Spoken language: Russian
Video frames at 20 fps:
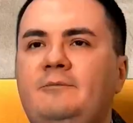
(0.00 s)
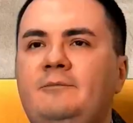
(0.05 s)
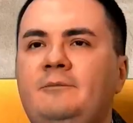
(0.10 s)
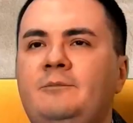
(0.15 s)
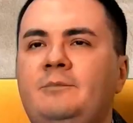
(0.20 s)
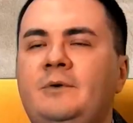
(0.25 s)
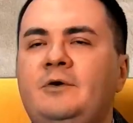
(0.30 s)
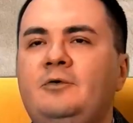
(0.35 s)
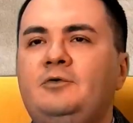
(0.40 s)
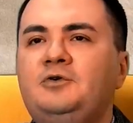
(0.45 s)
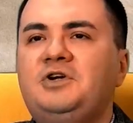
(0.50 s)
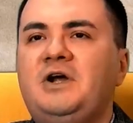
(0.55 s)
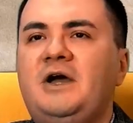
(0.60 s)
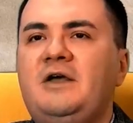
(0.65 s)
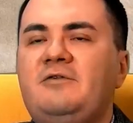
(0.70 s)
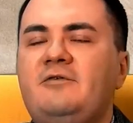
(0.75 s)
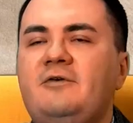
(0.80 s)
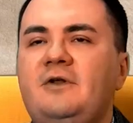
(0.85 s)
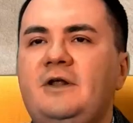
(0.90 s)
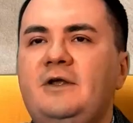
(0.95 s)

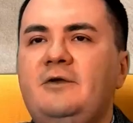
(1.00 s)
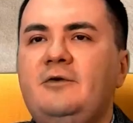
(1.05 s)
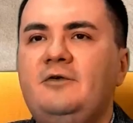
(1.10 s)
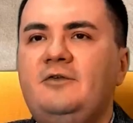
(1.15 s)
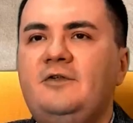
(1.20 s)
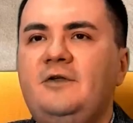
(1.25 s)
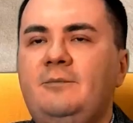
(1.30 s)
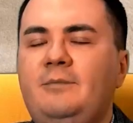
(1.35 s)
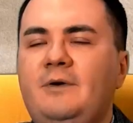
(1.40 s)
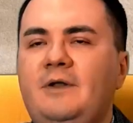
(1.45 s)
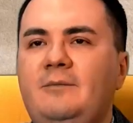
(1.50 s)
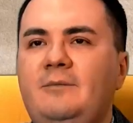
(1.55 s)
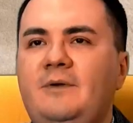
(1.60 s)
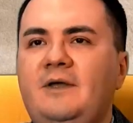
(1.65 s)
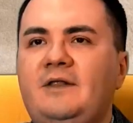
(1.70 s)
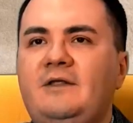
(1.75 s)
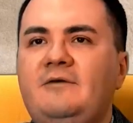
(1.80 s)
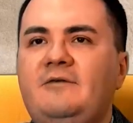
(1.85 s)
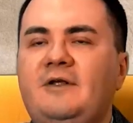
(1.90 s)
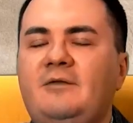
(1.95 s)
погружаясь в религиозные
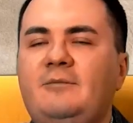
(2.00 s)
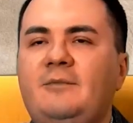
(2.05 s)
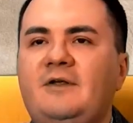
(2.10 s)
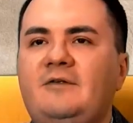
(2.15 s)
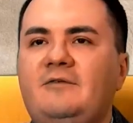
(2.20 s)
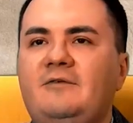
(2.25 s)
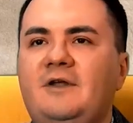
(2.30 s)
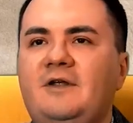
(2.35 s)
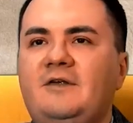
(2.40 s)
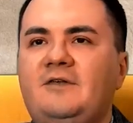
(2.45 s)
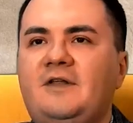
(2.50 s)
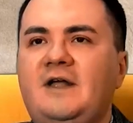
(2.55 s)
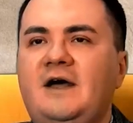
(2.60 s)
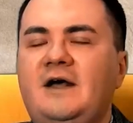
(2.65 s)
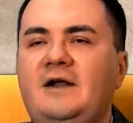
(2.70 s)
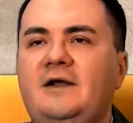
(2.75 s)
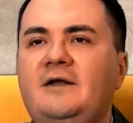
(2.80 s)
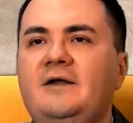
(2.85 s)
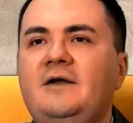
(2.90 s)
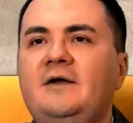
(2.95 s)
предметы, в атмосфере
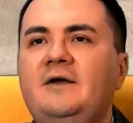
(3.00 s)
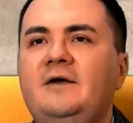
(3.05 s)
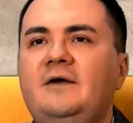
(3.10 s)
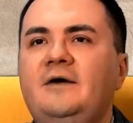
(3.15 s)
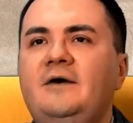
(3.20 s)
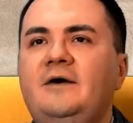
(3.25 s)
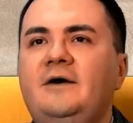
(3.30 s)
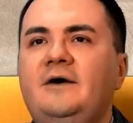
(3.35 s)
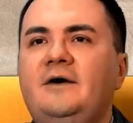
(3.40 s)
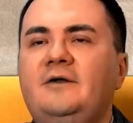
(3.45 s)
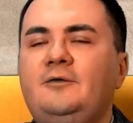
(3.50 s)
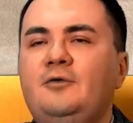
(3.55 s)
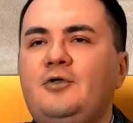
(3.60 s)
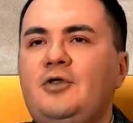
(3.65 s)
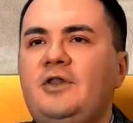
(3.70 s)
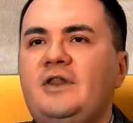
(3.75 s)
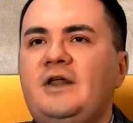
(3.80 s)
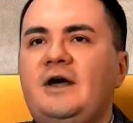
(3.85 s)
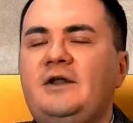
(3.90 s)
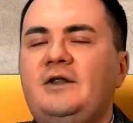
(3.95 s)
старой а,
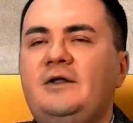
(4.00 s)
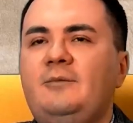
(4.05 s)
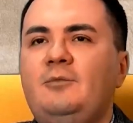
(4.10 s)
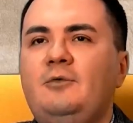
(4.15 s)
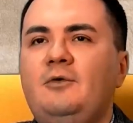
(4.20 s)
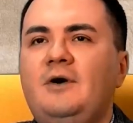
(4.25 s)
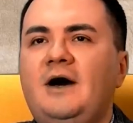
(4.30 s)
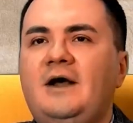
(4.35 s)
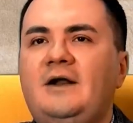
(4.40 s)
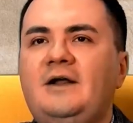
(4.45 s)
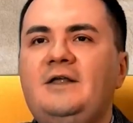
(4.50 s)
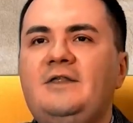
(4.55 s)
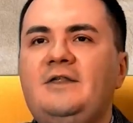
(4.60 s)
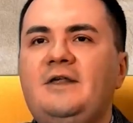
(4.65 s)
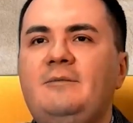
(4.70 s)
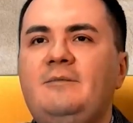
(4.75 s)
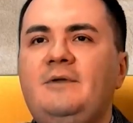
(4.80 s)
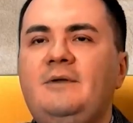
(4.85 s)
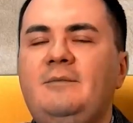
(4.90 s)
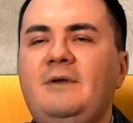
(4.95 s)
лучезарной Бухары,
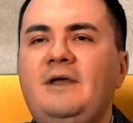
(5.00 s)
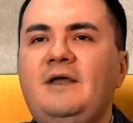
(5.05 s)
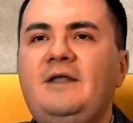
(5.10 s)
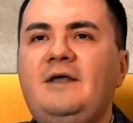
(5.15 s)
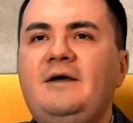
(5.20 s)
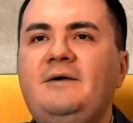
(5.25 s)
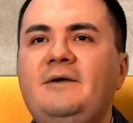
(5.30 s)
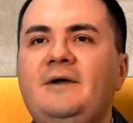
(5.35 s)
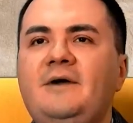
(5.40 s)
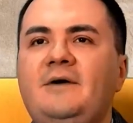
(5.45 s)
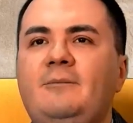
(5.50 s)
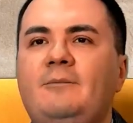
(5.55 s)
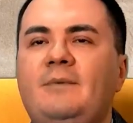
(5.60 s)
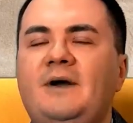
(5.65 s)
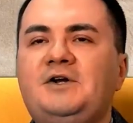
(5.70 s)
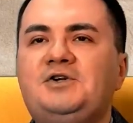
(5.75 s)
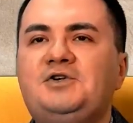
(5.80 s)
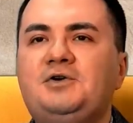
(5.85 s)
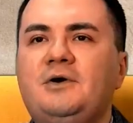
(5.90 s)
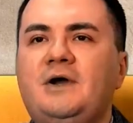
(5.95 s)
тем не менее,
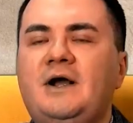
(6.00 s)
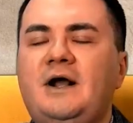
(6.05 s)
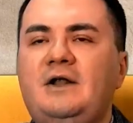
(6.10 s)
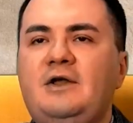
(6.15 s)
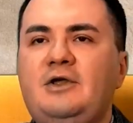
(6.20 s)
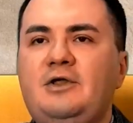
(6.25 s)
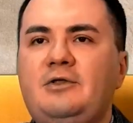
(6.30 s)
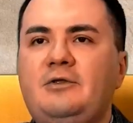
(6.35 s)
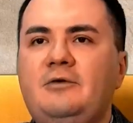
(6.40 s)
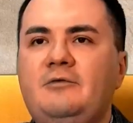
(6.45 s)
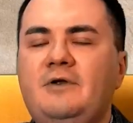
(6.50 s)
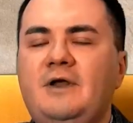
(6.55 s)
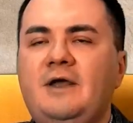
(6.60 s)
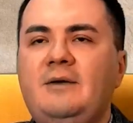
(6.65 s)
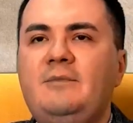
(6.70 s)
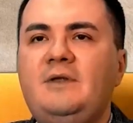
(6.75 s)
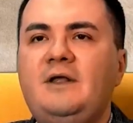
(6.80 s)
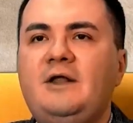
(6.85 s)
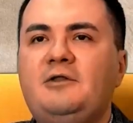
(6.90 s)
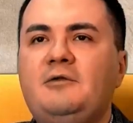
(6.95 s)
большое количество
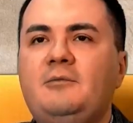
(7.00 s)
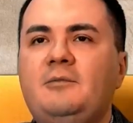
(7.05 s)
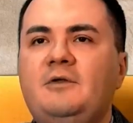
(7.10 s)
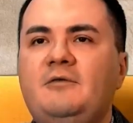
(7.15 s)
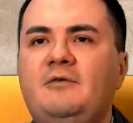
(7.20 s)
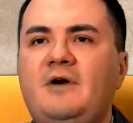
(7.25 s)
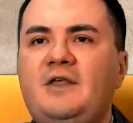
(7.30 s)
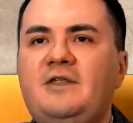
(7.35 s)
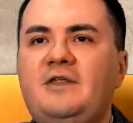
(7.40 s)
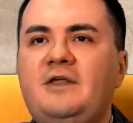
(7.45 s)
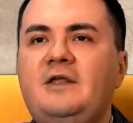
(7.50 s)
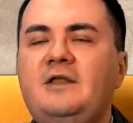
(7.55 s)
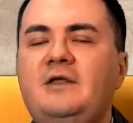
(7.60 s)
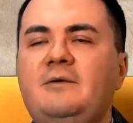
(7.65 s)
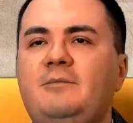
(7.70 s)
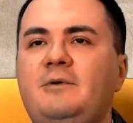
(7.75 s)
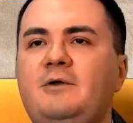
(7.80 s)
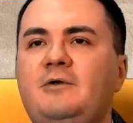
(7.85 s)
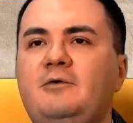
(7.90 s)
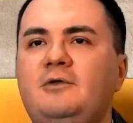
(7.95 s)
времени, особенно в осенний
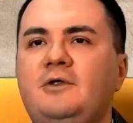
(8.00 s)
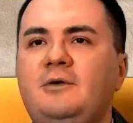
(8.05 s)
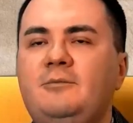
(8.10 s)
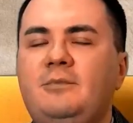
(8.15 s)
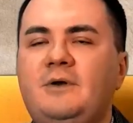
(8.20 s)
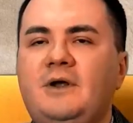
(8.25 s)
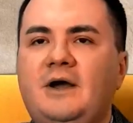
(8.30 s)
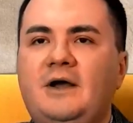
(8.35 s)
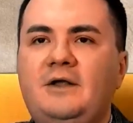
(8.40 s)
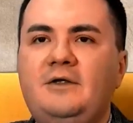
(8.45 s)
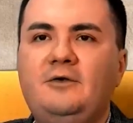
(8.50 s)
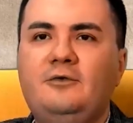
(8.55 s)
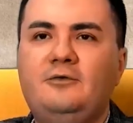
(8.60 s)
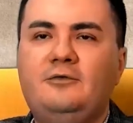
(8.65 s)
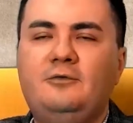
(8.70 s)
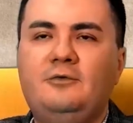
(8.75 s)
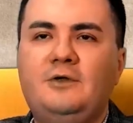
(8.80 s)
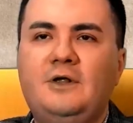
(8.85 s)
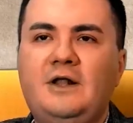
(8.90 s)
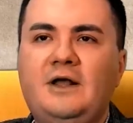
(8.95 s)
период, им приходилось
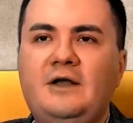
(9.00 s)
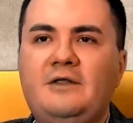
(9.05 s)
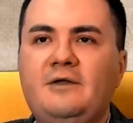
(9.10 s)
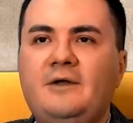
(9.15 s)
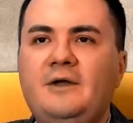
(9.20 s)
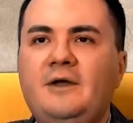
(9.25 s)
уделять